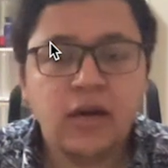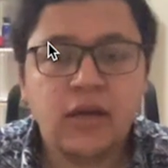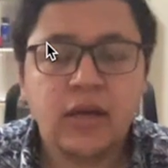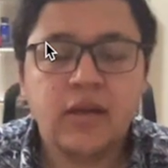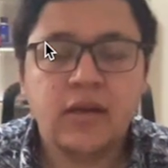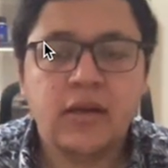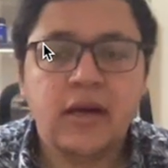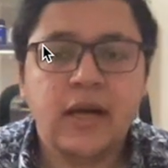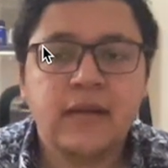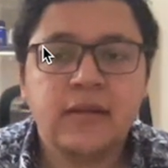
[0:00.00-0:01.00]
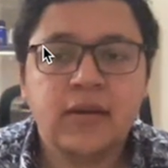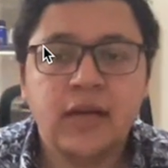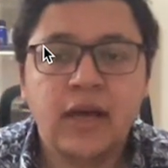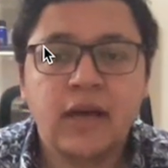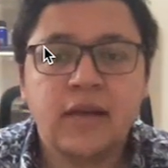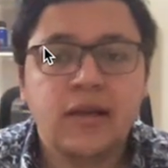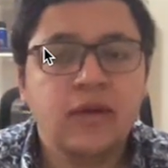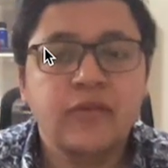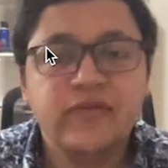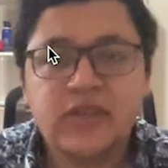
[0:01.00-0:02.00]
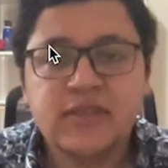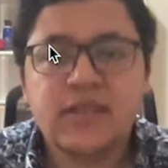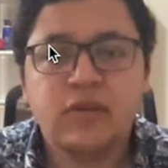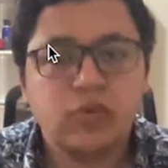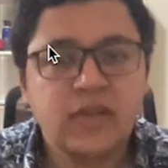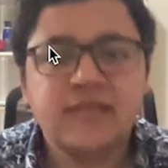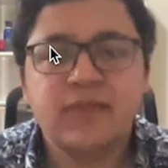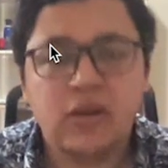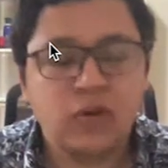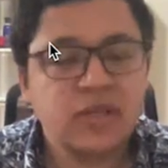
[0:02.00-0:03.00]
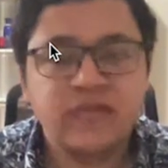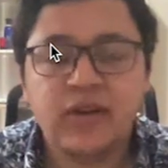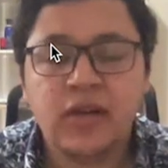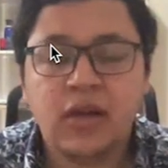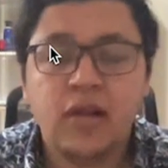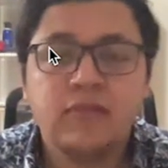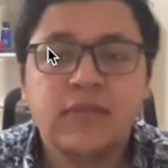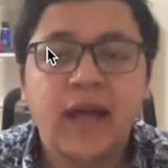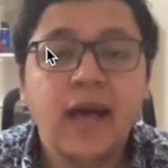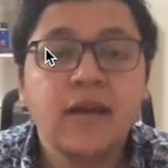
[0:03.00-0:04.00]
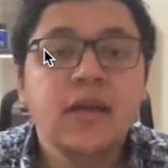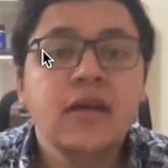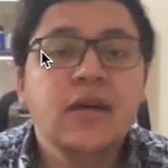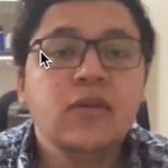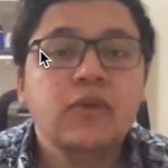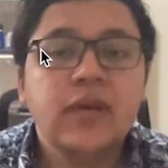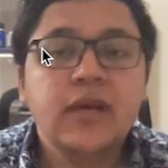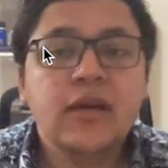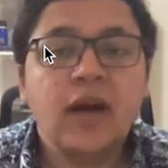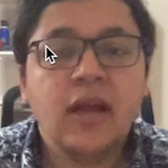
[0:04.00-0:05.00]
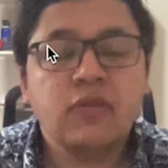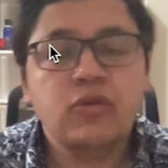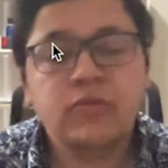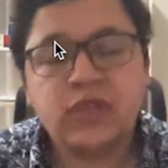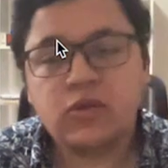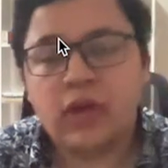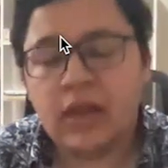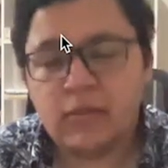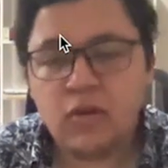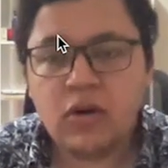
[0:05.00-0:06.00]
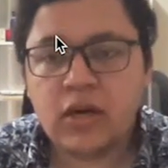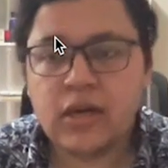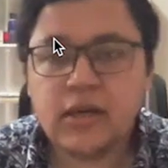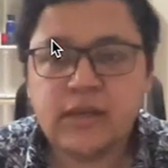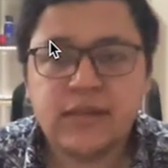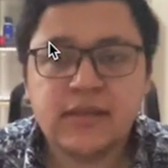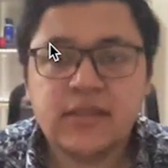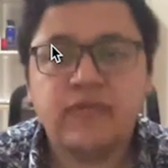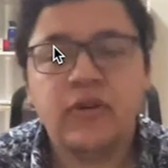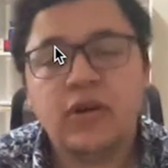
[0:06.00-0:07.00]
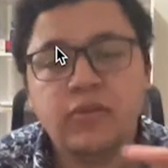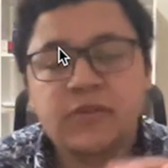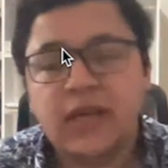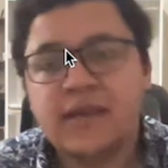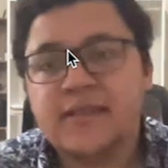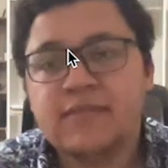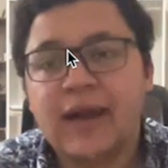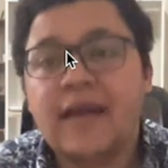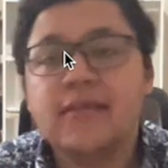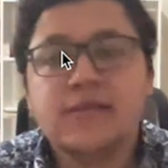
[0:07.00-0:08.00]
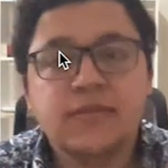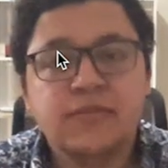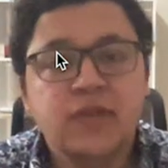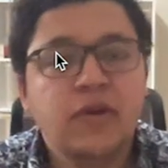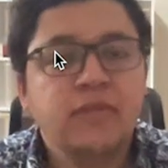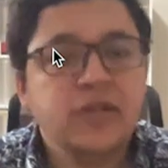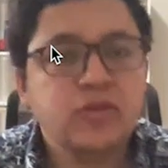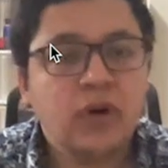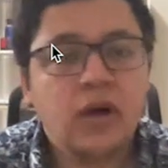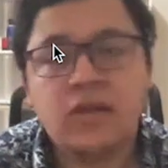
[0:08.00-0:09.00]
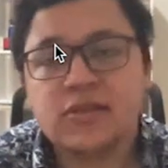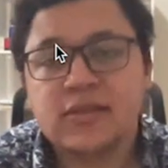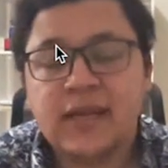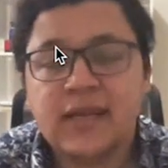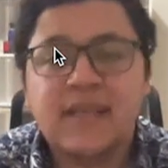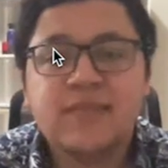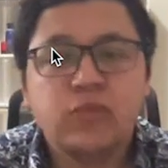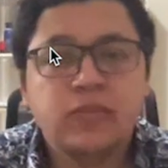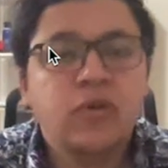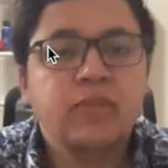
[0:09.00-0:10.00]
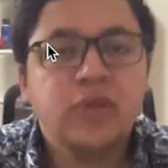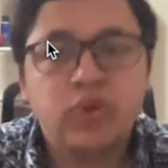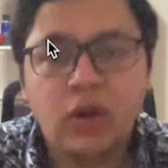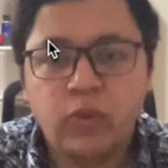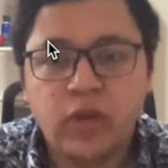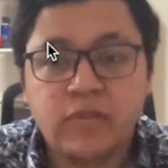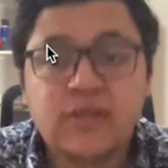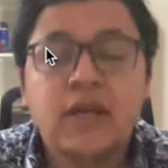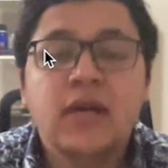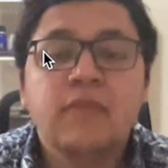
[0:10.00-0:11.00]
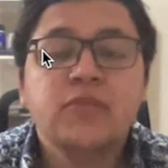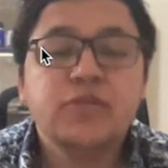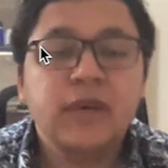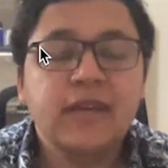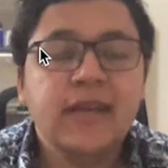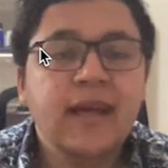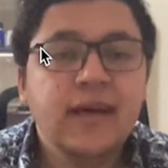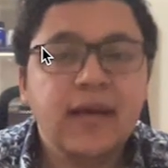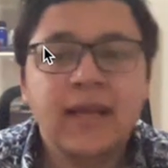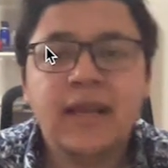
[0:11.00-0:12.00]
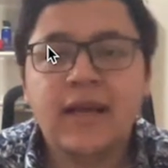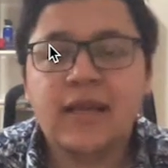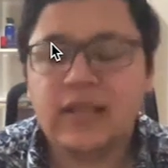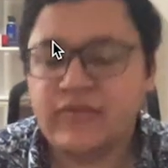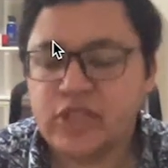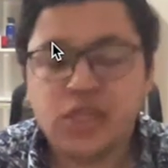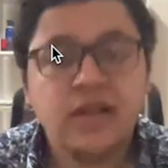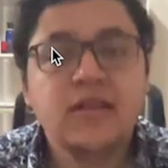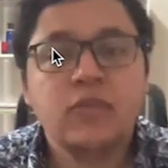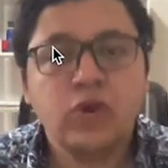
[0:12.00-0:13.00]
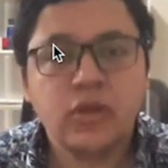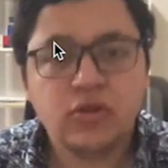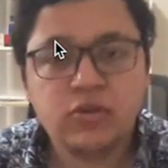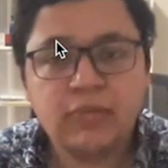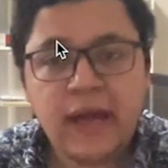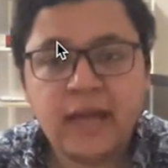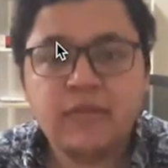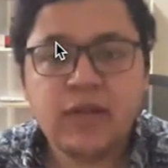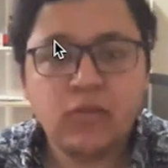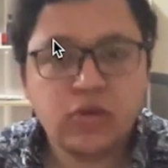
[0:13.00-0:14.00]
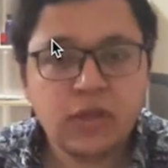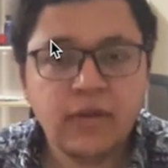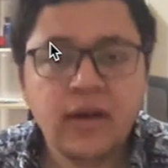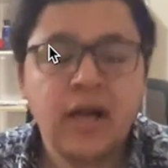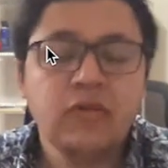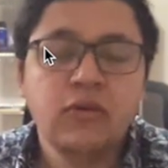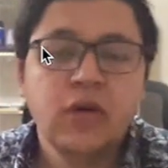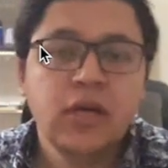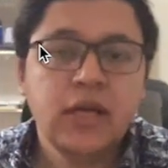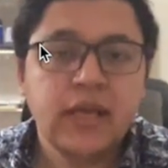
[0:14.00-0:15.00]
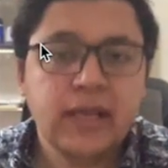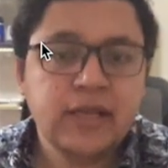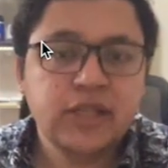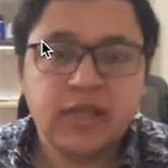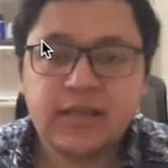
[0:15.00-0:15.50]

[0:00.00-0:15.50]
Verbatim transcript: آه، رايح لكونفرنس او توريزم او وات الغرض بتاعك وعلى طول بتدخل على موقع السفاره وبتحجز ميعاد بي 1 بي 2 خلاص ده كده اسمه بي 1 بي 2 ابوينتمنت مش محتاج الا الانفيتيشن ليتر ممكن تكون معاك من المؤتمر او شركه